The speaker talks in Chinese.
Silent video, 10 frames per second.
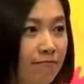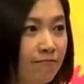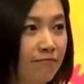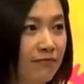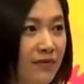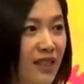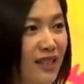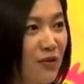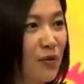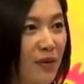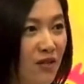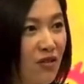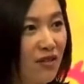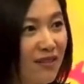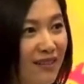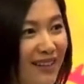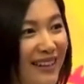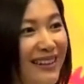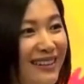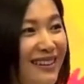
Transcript: 嗯，现在随便吃，啊，